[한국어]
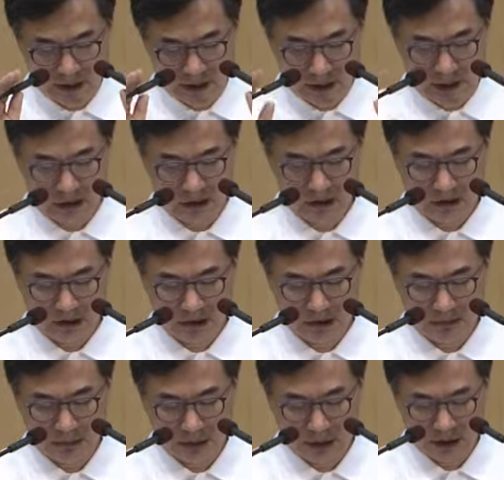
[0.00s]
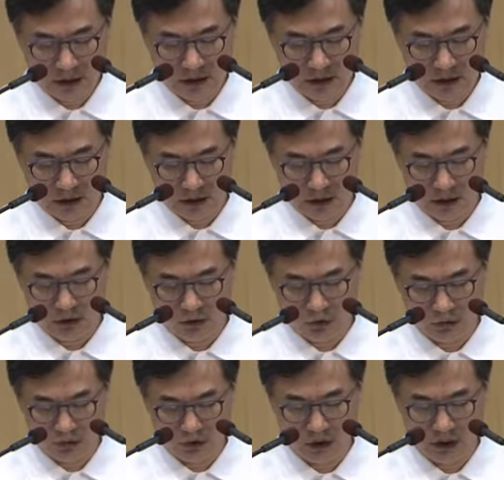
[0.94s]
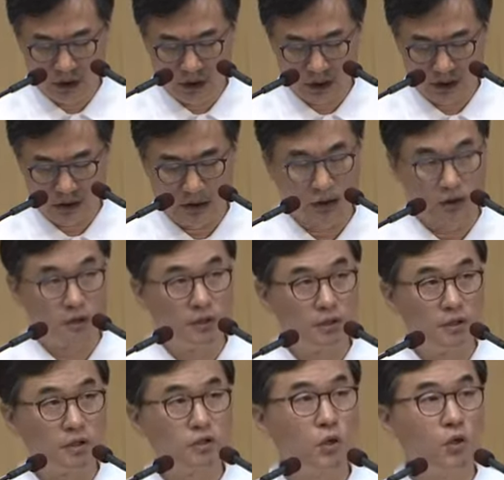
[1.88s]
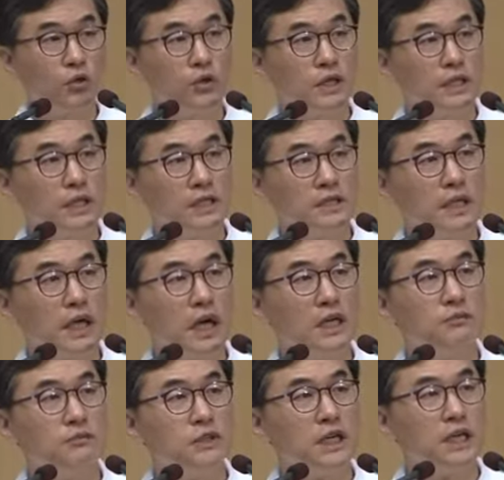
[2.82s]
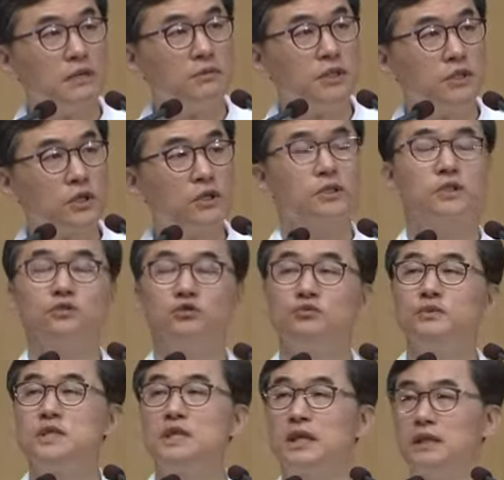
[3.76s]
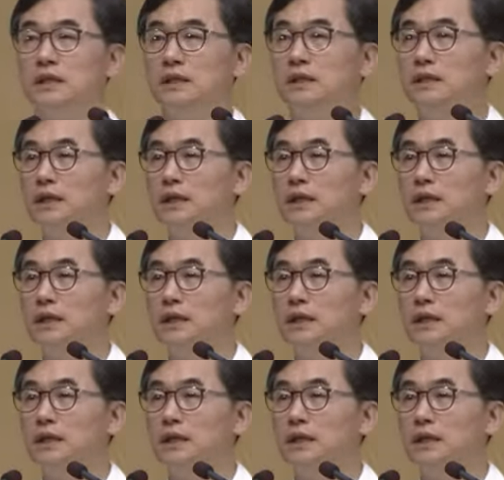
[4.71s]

양들은 집단적인 동물이라서 서로 간에 싸움을 하면 절대로 눕지 않아.